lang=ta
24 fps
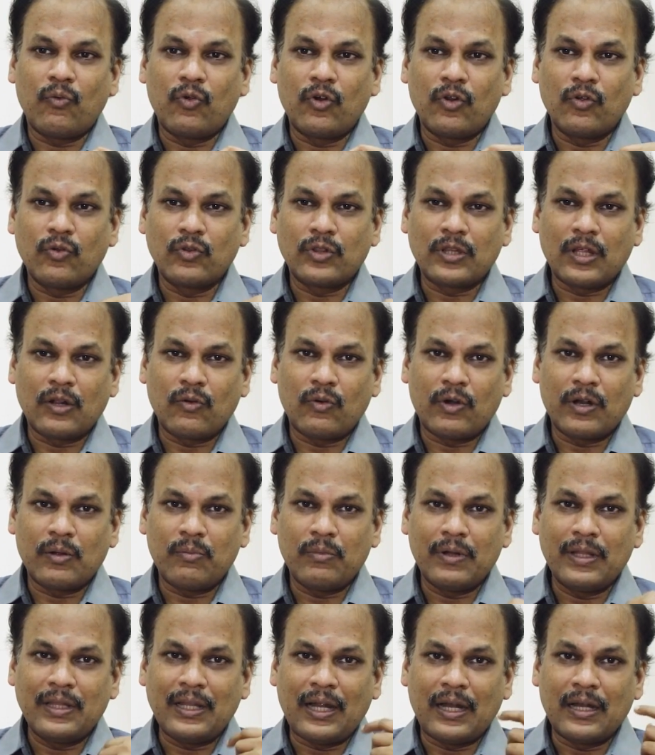ஒருத்தர்
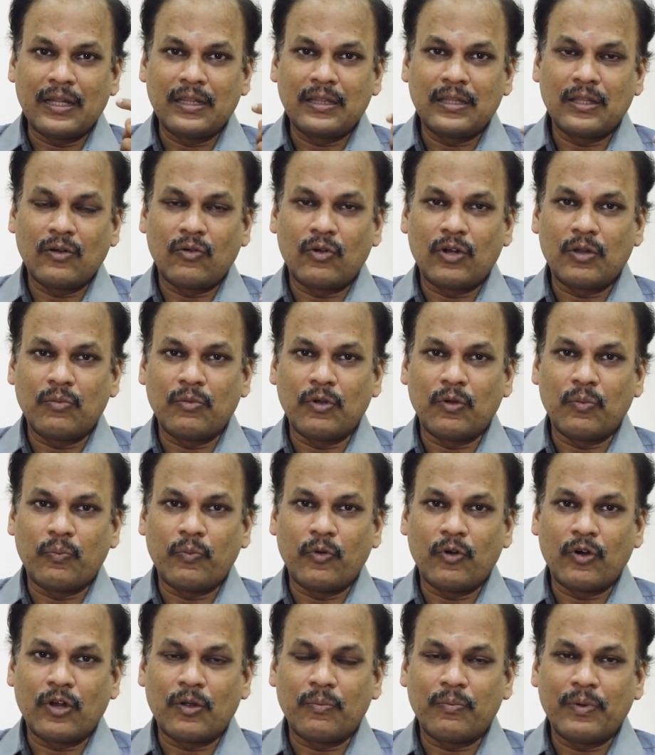உடம்புலேருந்து அடுத்த உடம்புக்கு
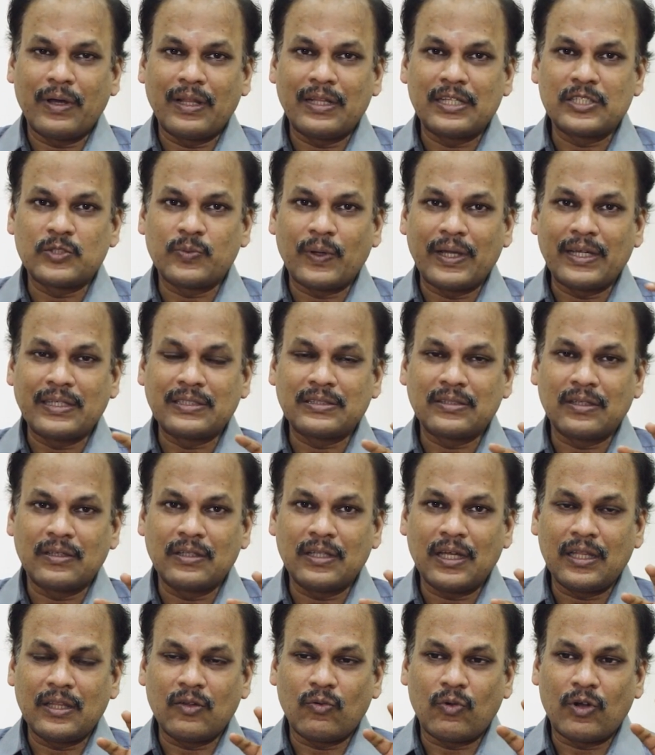போகிறப்ப அந்த ஸ்பைக்ஸ்
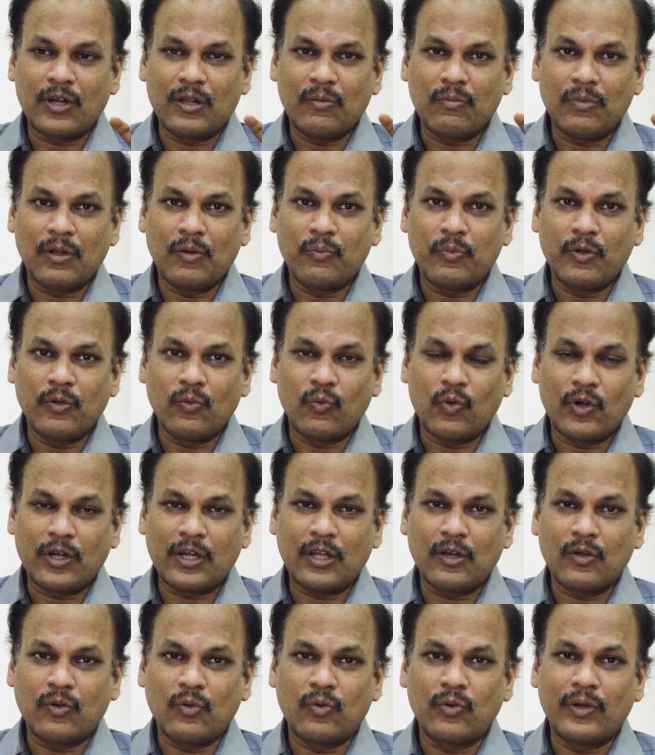வந்து அந்த உடம்புல போய்
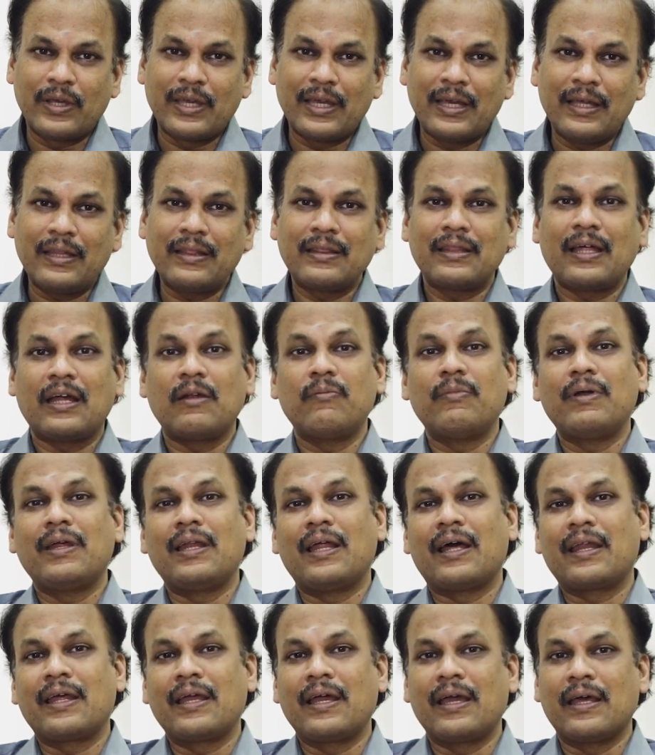ஒட்டக்கூடிய தன்மை
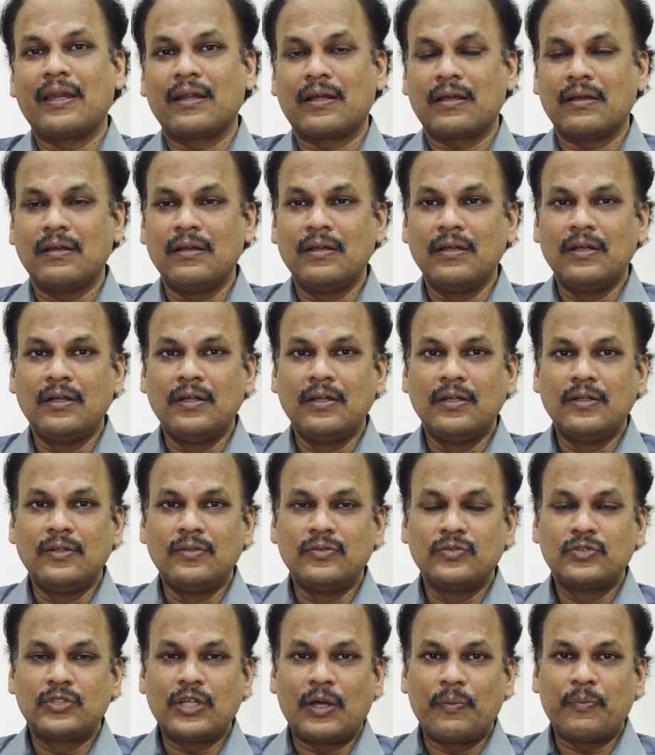நிறையா இருக்குது
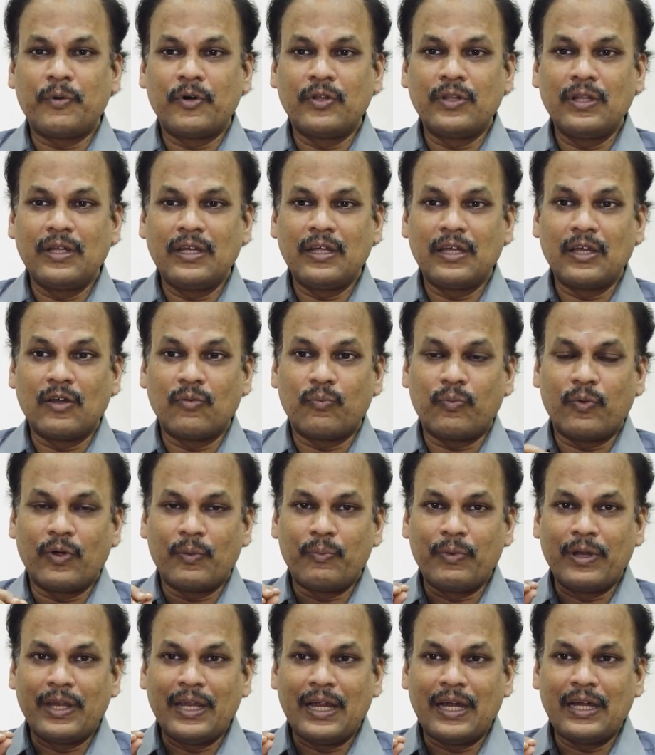ஸோ அப்போ வந்து நீங்கள் இப்போ
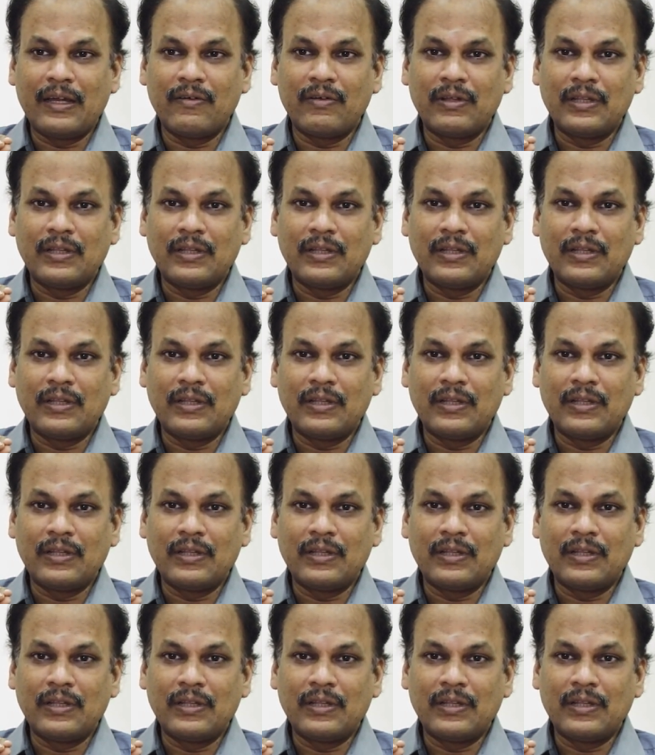முன்னாடி